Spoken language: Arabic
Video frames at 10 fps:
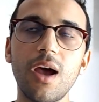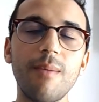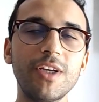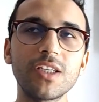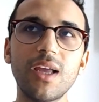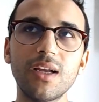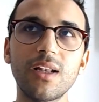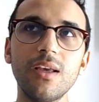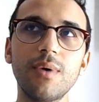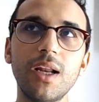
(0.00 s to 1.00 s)
ماشي ضاعت
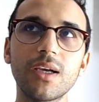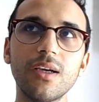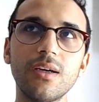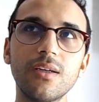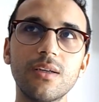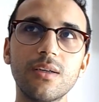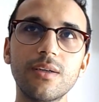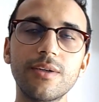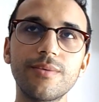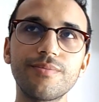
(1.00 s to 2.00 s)
لي ولكن
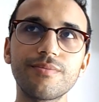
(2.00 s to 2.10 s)
آه،